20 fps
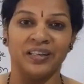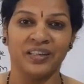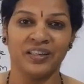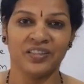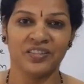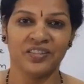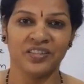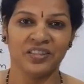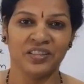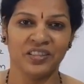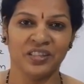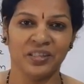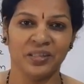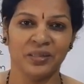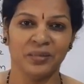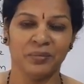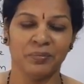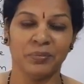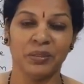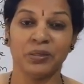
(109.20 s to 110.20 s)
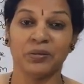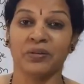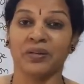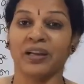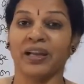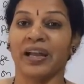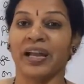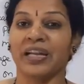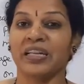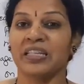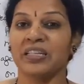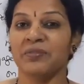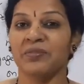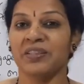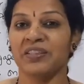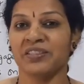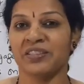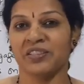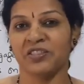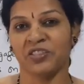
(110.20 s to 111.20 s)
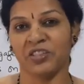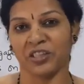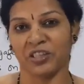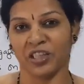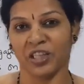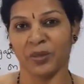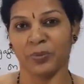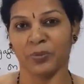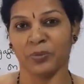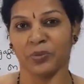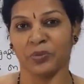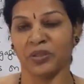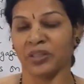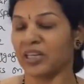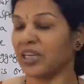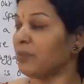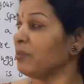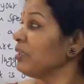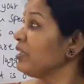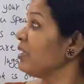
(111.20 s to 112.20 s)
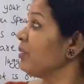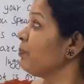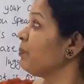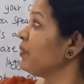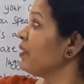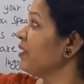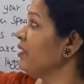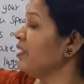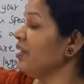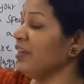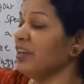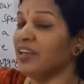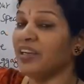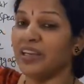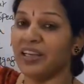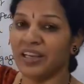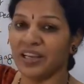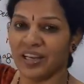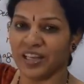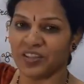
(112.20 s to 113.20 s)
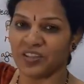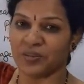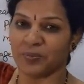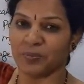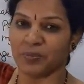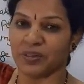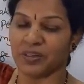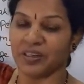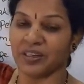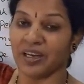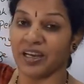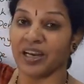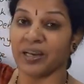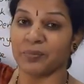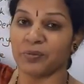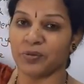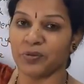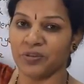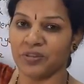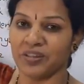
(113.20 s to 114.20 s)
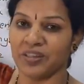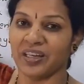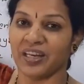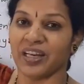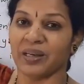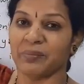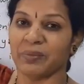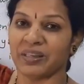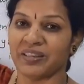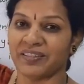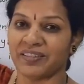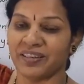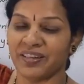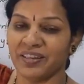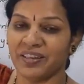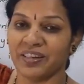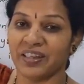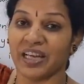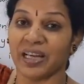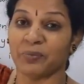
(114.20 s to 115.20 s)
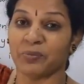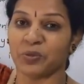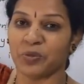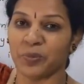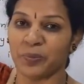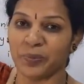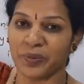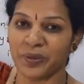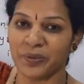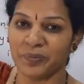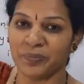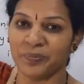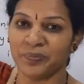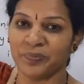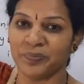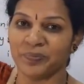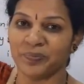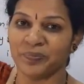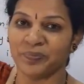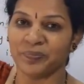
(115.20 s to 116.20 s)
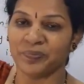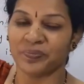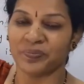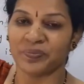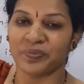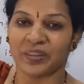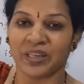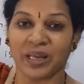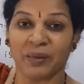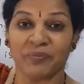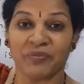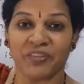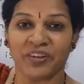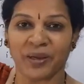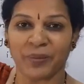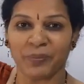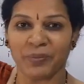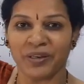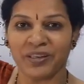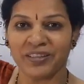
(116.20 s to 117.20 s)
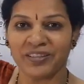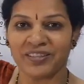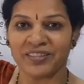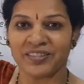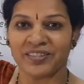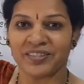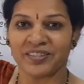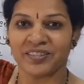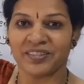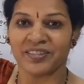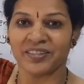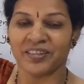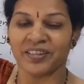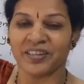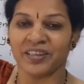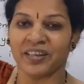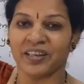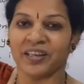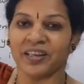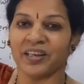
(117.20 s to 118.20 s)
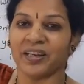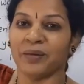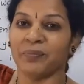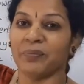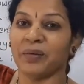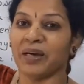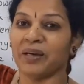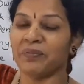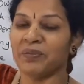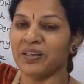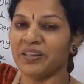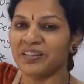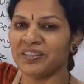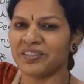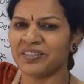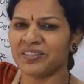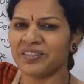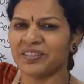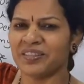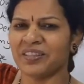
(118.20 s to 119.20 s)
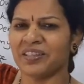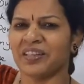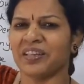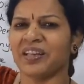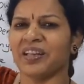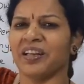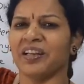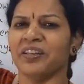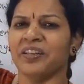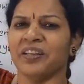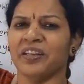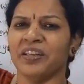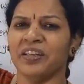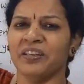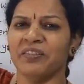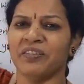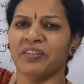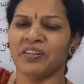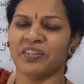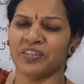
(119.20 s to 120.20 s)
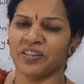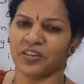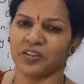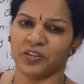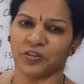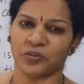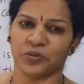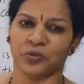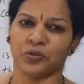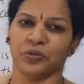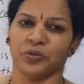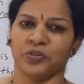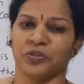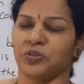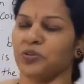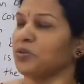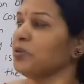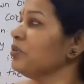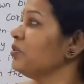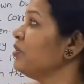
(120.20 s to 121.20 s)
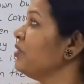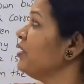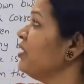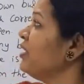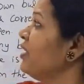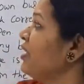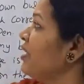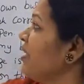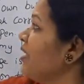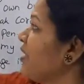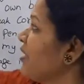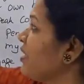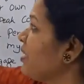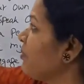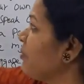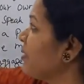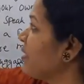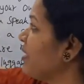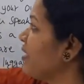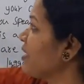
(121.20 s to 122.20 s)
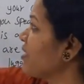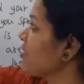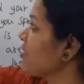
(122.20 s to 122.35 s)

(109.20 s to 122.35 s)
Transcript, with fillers: ఎనర్జీని మీ యొక్క యాక్టివ్నెస్ని తెలుపుతుంది కాబట్టి ఎప్పుడైనా ఇలా చెప్పండి ఐఎమ్ గుడ్ ఐఎమ్ ఎక్సలెంట్ ఐఎమ్ సూపర్ ఐఎమ్ ఫ్యాబులస్ ఐఎమ్ మార్వలస్ ఇట్లాంటి ఎన్ని వర్డ్స్ అని తీసుకోవచ్చు తర్వాత